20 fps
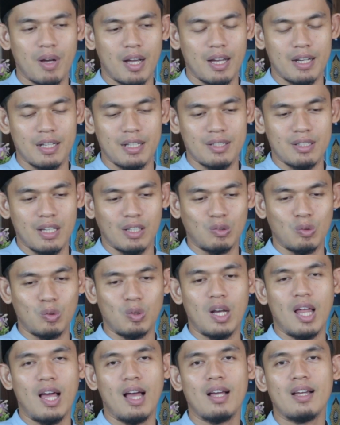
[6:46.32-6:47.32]
Maka
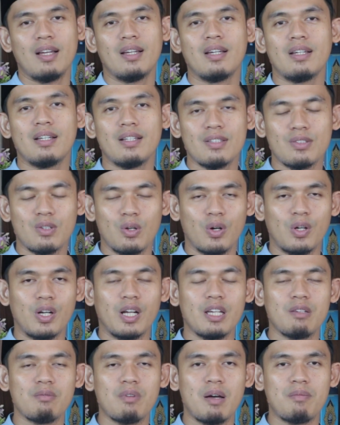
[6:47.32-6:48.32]
dicatutlah
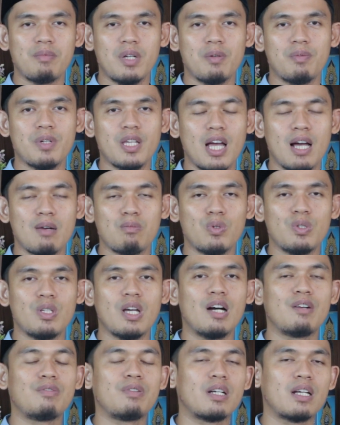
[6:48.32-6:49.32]
seorang imam namanya
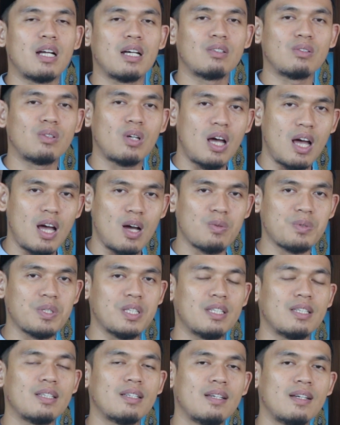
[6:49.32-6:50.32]
Abu Ja'far
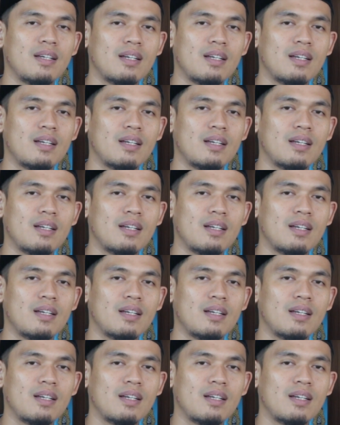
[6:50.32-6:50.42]
At-Tahawi.